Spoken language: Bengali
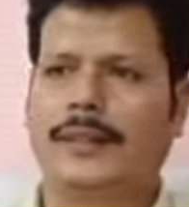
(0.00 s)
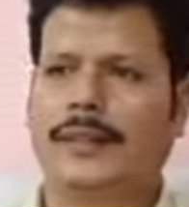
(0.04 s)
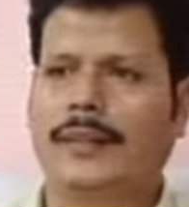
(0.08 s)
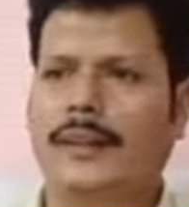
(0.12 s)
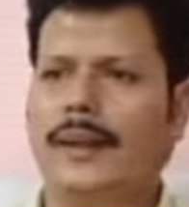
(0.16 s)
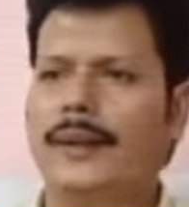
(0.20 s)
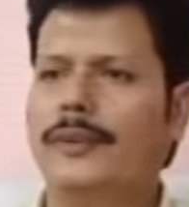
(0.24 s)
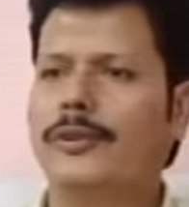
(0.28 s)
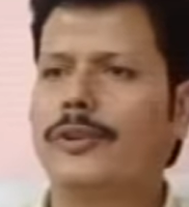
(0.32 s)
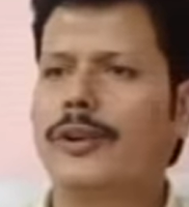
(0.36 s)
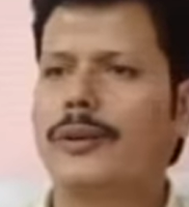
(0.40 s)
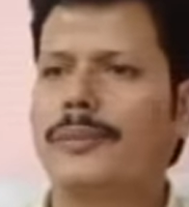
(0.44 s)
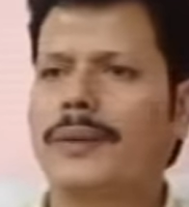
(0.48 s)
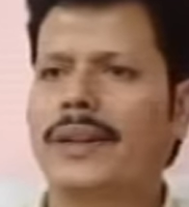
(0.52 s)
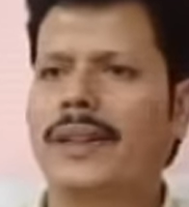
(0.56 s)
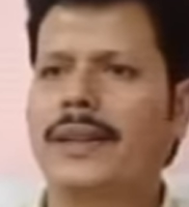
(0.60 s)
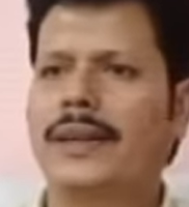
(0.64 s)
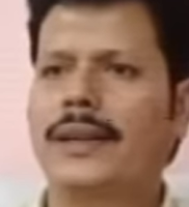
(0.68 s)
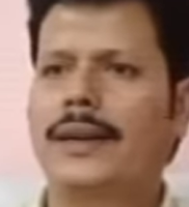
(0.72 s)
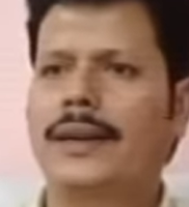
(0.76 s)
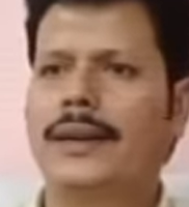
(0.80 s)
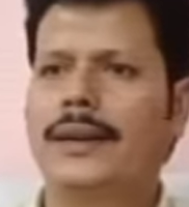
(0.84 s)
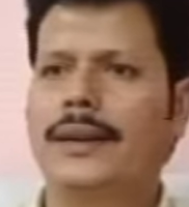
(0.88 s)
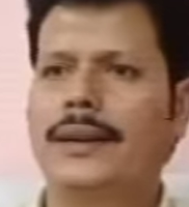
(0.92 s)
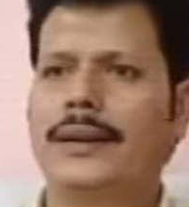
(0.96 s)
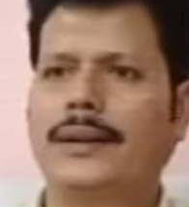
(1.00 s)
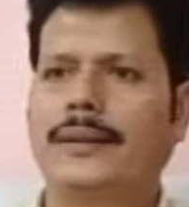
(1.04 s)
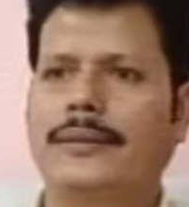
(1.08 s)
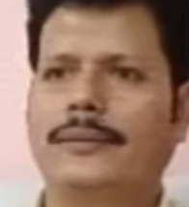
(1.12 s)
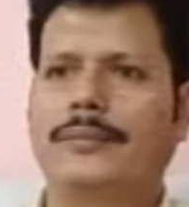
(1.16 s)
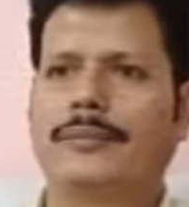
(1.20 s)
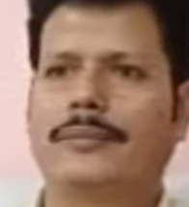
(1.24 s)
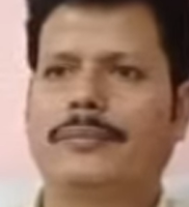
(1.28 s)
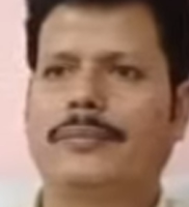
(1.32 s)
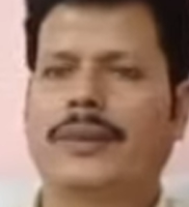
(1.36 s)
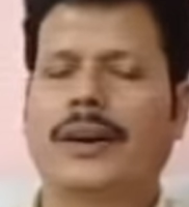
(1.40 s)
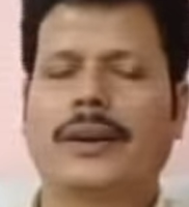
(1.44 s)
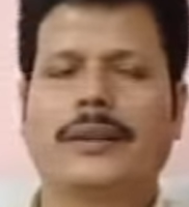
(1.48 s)
এখন আমাদের
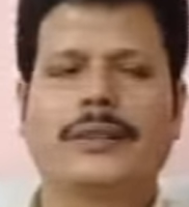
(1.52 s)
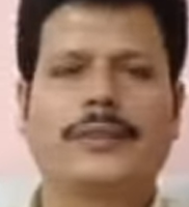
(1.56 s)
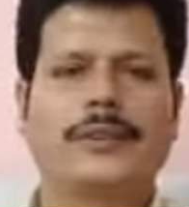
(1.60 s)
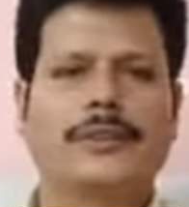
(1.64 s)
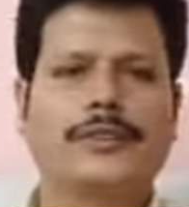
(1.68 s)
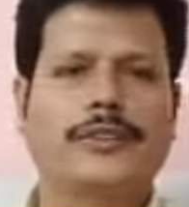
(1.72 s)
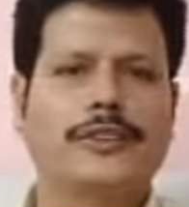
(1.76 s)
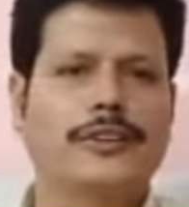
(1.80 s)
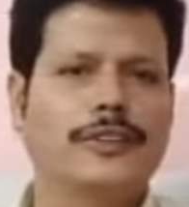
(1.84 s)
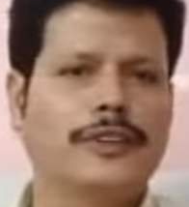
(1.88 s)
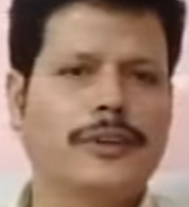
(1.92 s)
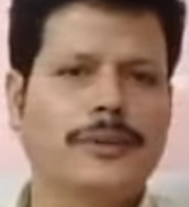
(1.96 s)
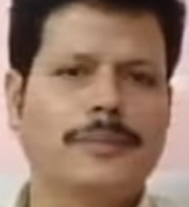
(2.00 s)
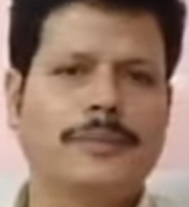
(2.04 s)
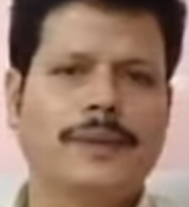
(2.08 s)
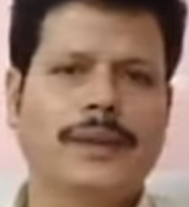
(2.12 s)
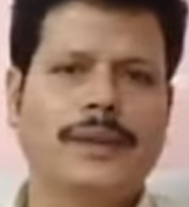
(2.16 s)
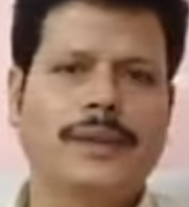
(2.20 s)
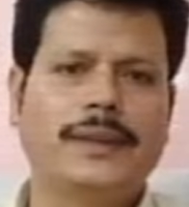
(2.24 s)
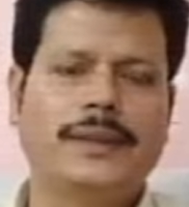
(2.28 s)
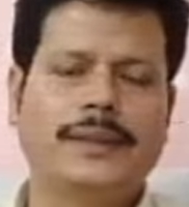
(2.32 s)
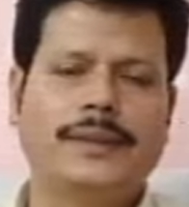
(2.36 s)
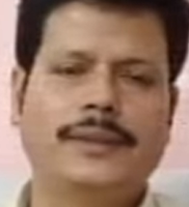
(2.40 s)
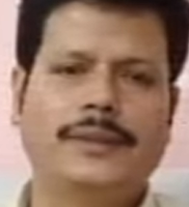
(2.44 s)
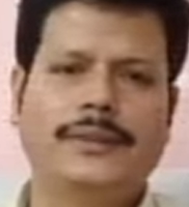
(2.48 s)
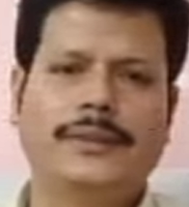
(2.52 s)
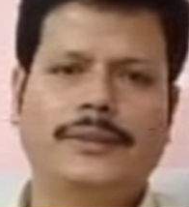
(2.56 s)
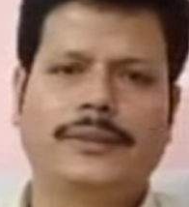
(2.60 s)
ভারতীয় জনতা পার্টির